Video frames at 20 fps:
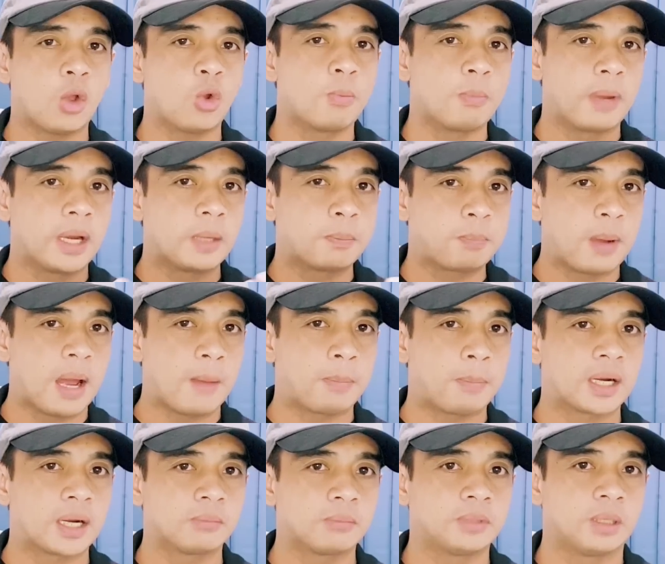kung
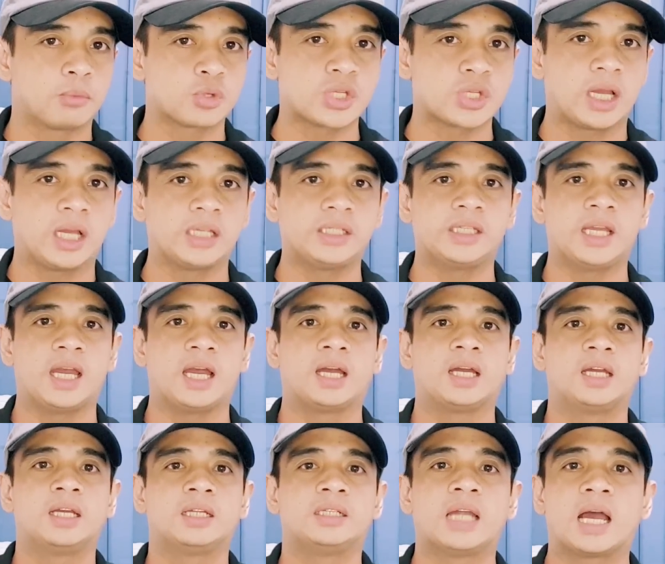maipaparamdam mo sa
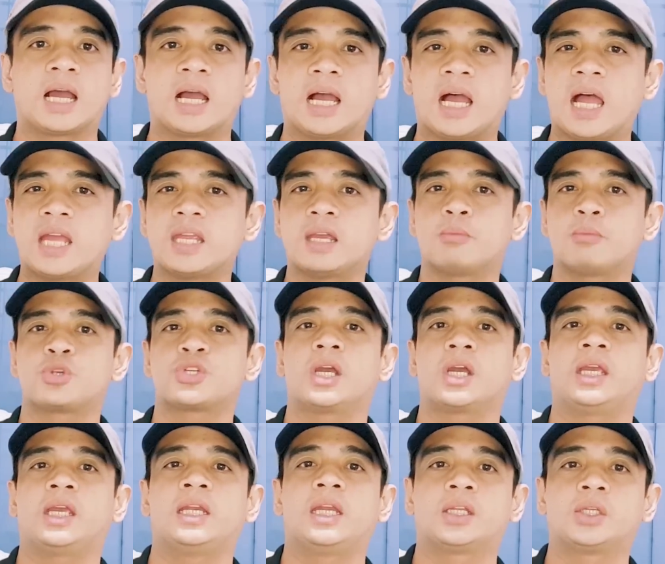kanya na kaya mo
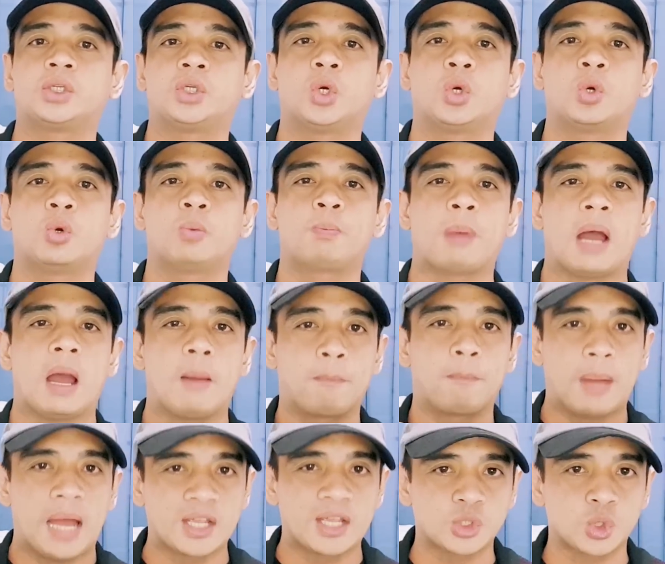siyang i-let go,
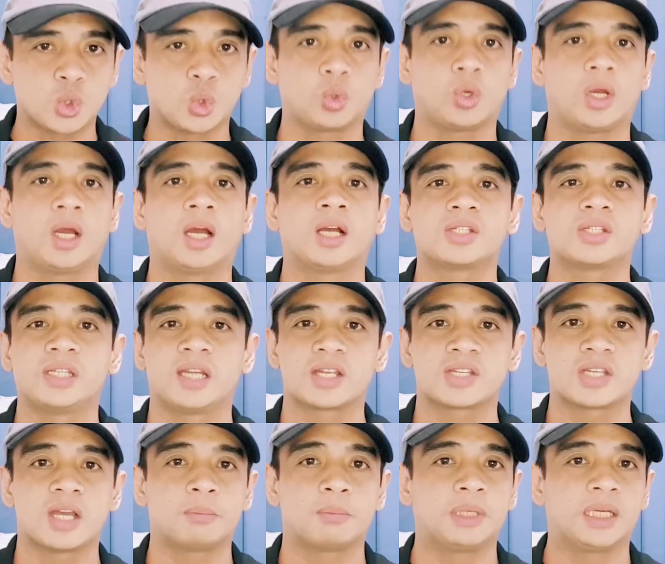papasok ang
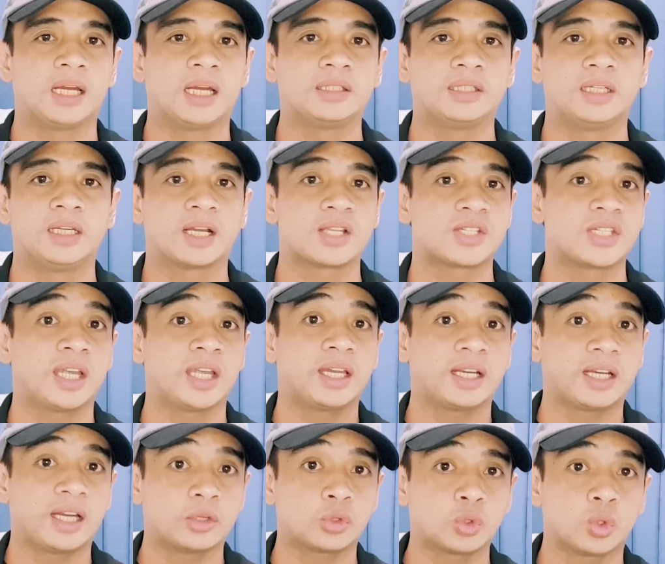sinasabi nga nilang
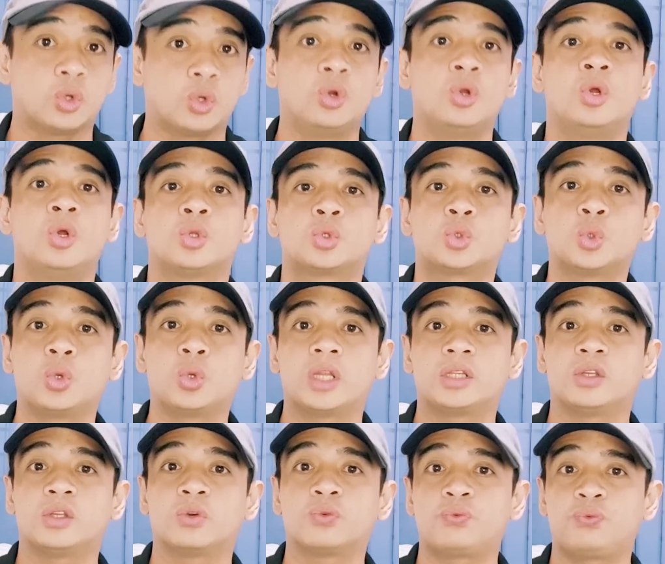sekreto
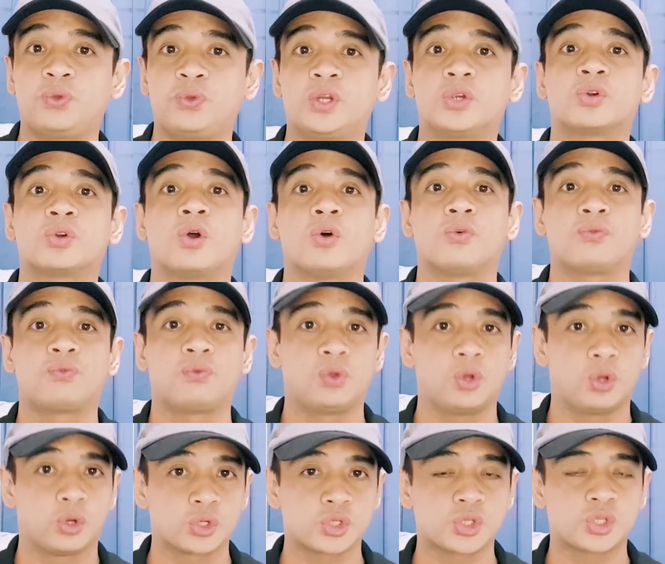tulad ng fear of
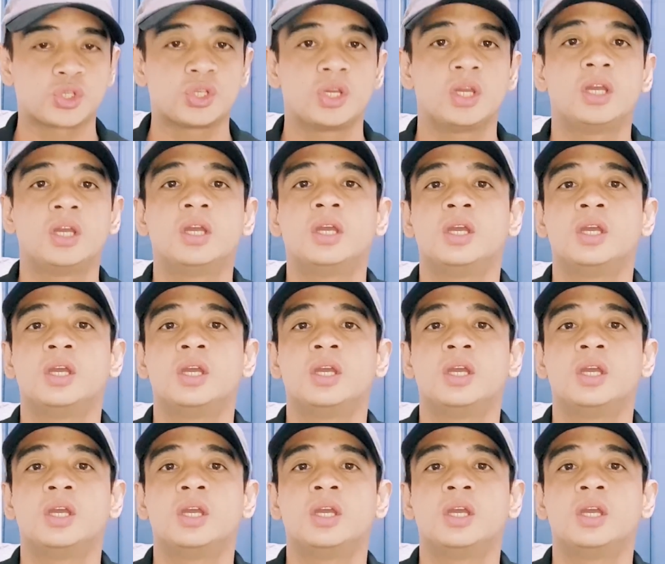loss.